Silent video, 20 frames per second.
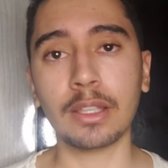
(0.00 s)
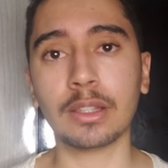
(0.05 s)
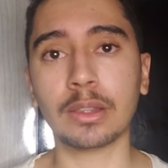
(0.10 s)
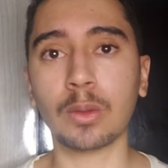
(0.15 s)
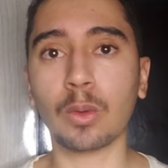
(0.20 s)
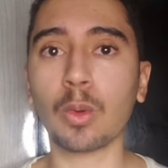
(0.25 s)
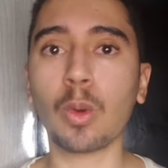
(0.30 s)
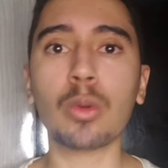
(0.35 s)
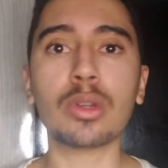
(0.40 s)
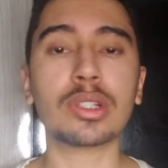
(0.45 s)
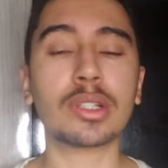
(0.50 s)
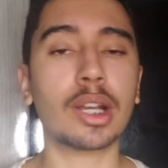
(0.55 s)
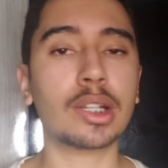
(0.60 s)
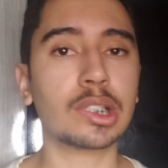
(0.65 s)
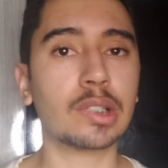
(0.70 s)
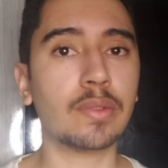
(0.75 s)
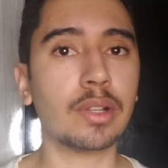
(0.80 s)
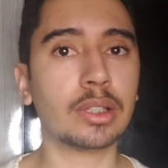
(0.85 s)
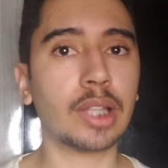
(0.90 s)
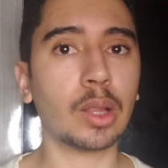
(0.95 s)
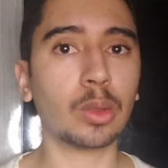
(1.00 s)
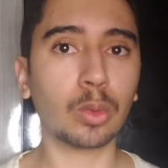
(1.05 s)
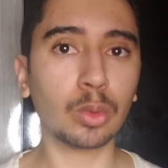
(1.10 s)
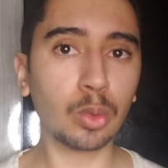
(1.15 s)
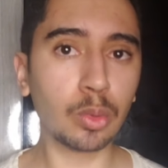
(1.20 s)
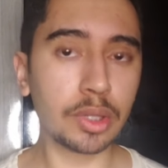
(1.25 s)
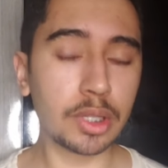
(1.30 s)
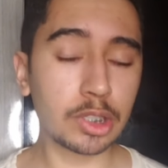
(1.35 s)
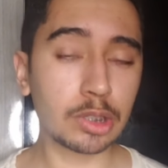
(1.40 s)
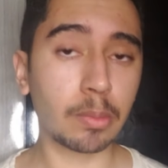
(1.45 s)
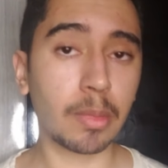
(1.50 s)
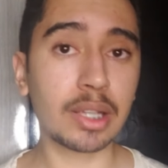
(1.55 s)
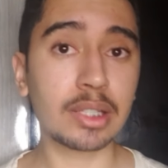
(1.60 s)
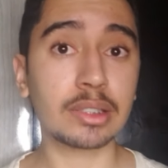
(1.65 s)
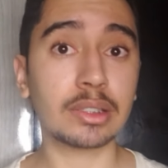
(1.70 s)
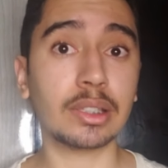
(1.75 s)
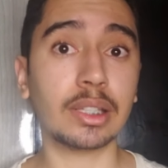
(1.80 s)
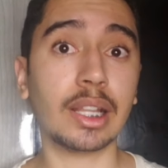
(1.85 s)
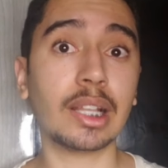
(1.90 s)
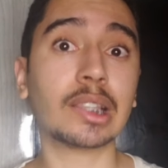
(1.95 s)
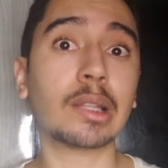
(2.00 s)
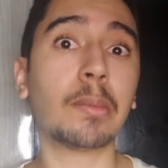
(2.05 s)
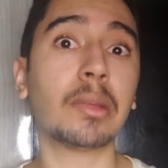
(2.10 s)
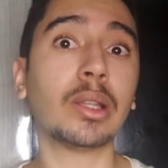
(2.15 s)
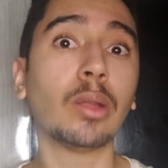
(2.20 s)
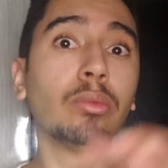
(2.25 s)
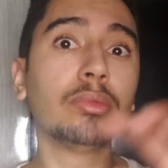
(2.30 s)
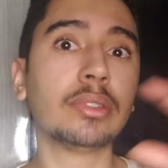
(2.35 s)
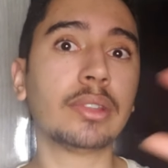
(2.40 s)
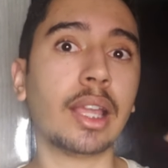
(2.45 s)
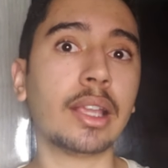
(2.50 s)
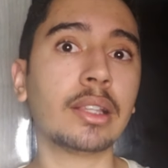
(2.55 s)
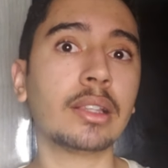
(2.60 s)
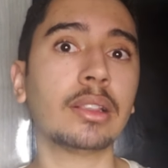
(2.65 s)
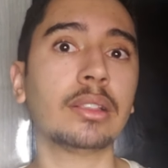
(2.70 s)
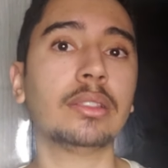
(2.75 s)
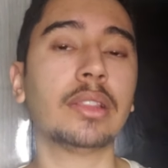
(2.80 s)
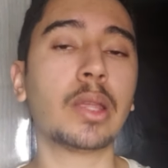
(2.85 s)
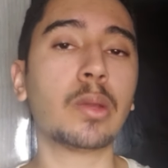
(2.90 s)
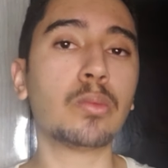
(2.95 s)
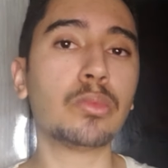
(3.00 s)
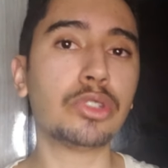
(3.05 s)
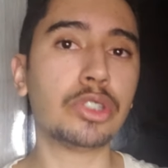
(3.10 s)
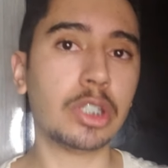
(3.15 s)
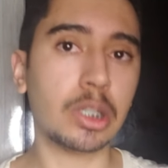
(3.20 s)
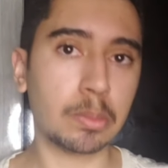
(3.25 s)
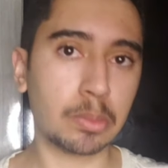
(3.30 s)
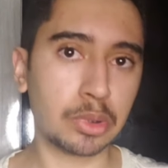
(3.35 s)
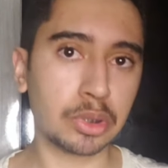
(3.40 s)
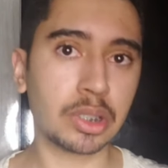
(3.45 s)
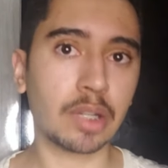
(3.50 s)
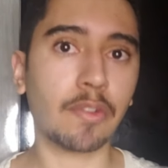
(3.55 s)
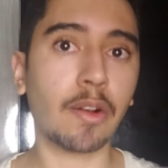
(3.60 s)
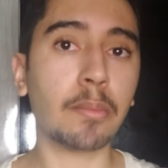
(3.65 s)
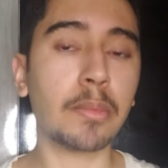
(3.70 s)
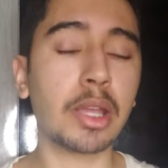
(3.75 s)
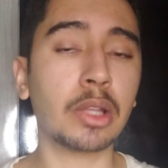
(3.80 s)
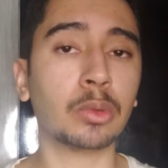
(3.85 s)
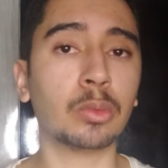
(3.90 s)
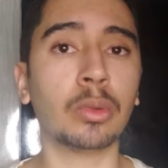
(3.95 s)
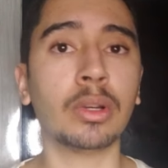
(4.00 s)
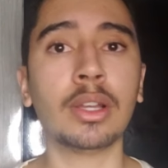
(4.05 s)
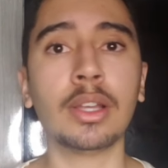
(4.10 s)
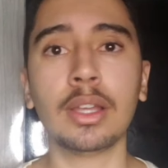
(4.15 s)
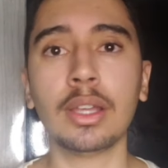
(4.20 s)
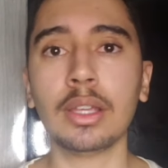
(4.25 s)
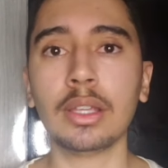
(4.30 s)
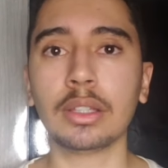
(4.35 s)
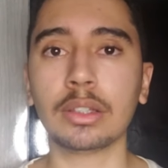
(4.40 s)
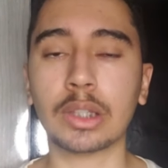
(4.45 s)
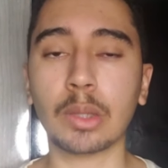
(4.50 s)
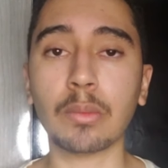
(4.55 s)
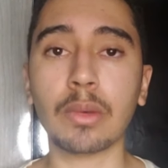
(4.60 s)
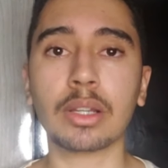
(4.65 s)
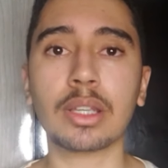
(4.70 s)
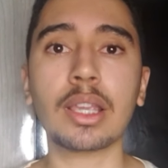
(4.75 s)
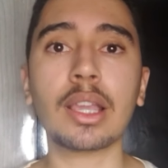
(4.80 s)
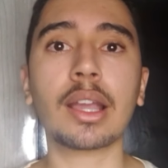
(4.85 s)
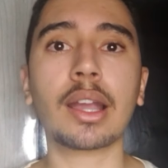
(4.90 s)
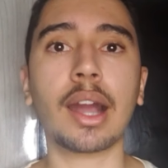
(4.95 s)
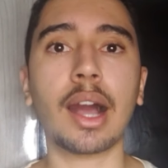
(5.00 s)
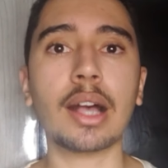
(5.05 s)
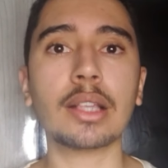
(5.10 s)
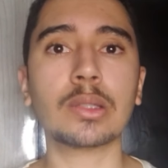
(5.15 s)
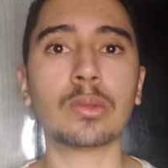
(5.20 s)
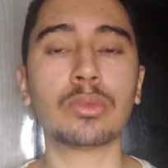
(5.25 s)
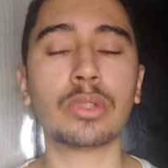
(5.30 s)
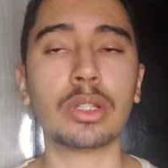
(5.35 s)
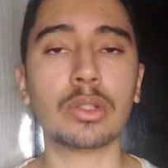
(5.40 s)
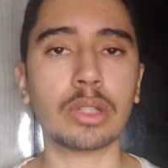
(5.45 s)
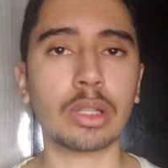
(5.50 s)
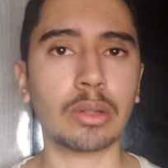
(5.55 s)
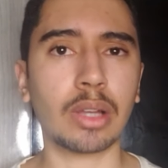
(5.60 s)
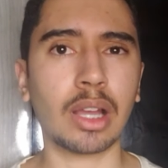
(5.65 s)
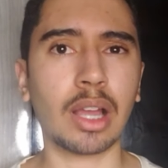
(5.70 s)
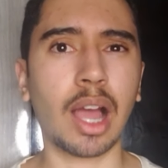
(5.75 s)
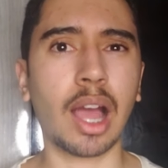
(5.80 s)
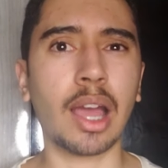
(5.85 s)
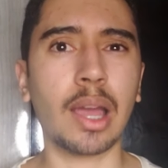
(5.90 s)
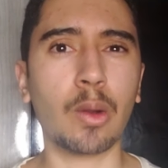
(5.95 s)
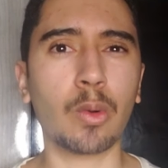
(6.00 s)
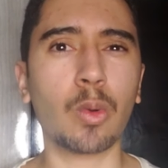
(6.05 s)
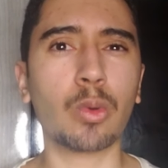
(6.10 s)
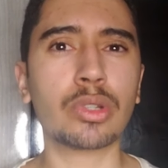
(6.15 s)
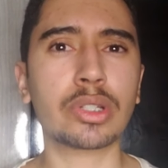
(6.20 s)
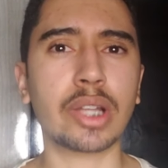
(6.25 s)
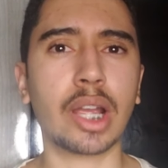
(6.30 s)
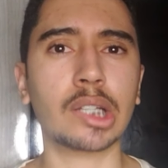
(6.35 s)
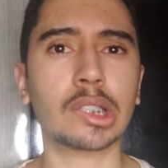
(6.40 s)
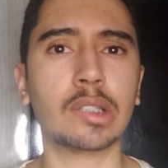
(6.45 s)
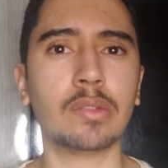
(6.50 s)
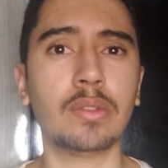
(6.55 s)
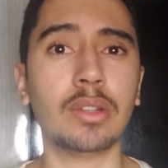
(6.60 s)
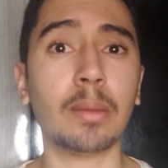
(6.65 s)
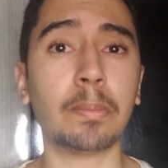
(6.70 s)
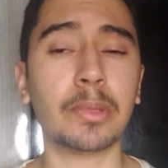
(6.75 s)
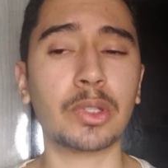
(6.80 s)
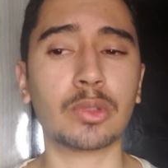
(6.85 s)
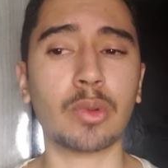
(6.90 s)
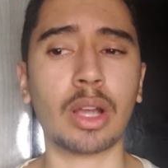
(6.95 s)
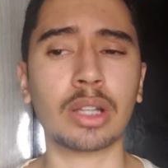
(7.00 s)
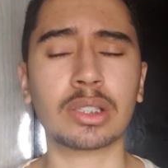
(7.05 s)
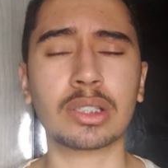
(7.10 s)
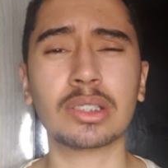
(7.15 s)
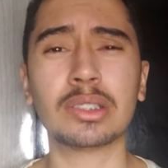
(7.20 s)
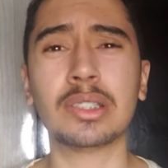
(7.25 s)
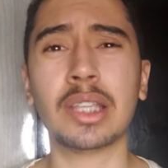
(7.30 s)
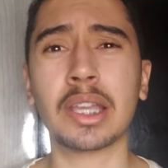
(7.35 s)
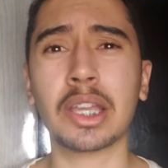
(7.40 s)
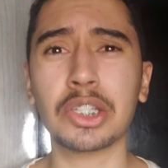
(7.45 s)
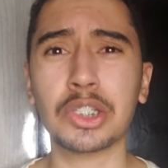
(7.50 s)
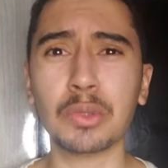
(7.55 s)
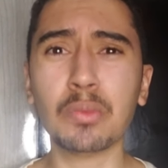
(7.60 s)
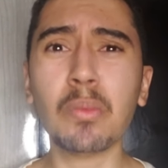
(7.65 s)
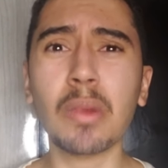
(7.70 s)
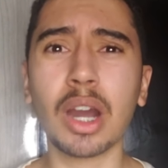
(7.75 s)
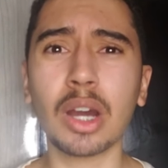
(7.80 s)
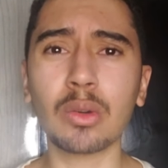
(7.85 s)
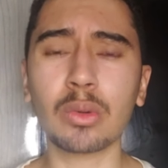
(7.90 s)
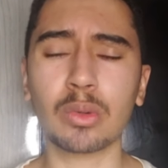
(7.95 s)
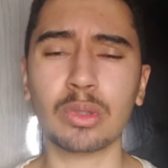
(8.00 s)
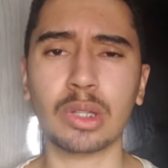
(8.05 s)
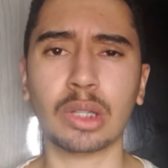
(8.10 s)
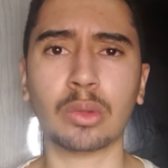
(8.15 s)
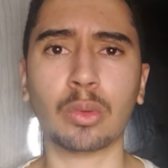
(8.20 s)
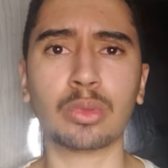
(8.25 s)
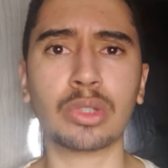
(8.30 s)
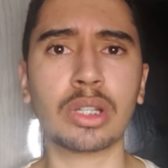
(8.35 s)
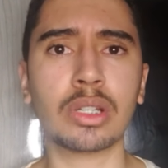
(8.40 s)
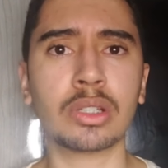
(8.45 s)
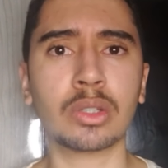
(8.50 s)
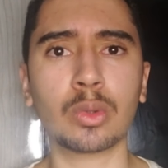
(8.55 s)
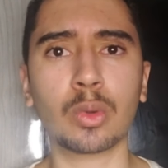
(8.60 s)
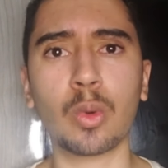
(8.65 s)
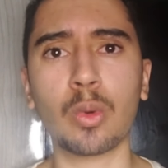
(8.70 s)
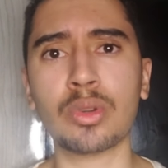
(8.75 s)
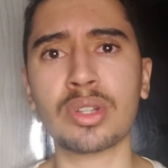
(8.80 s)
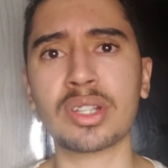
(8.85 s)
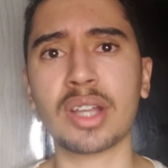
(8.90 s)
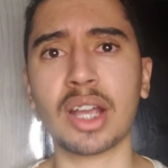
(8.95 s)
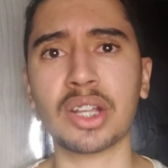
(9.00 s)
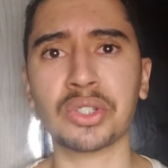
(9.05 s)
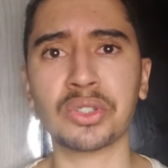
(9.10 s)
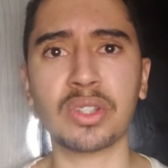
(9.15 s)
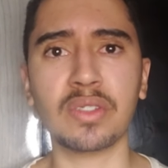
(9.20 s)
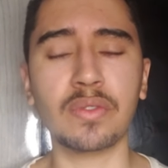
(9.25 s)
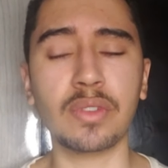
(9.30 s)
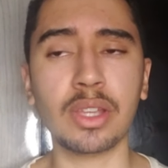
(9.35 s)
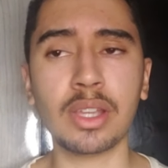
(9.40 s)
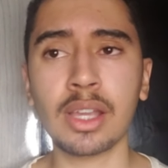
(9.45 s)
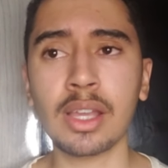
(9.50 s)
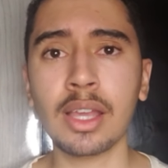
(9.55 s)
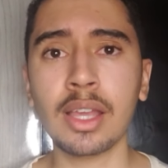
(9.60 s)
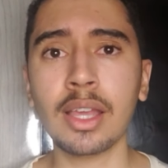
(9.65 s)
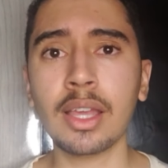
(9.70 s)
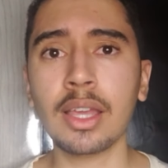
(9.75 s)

Então o Goldcast TV ele tem tudo isso, mas ele também não tem nenhum tipo de travamento. Então aqui em casa, utilizo a, a, o Goldcast TV, a pessoa acho que cerca de um ano que eu já estou utilizando o Goldcast TV,